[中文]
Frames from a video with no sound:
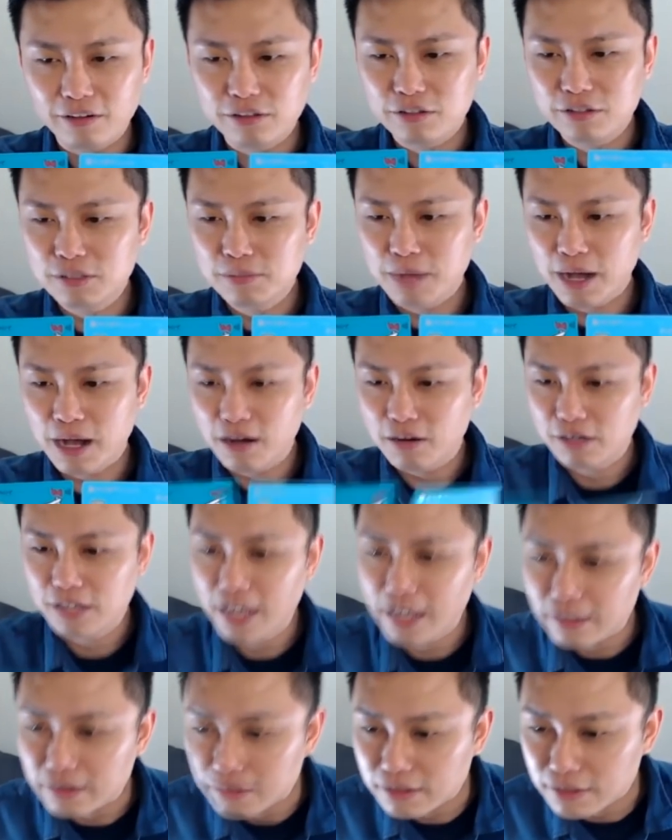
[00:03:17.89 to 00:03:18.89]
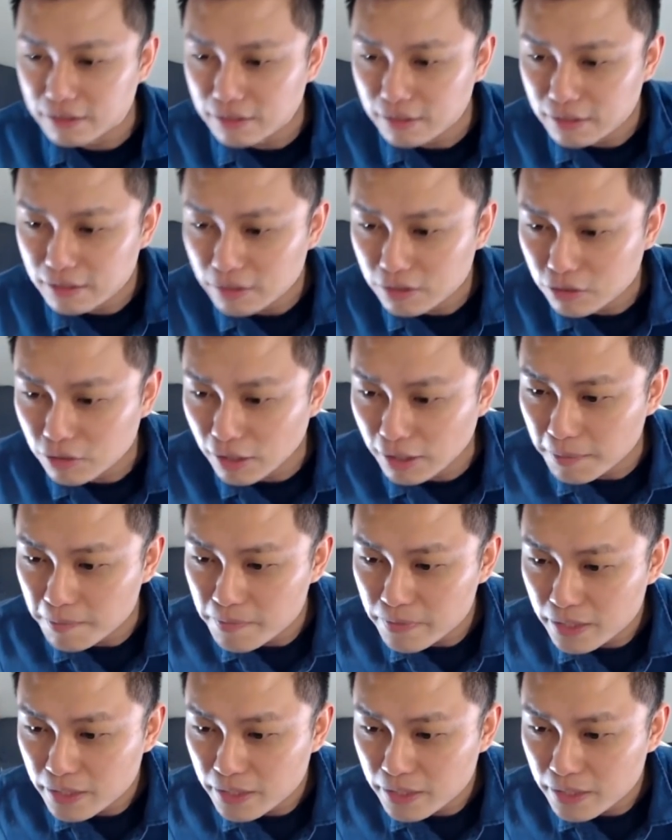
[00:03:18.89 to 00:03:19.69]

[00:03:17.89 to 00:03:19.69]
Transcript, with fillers: 都是蛮好看的，对。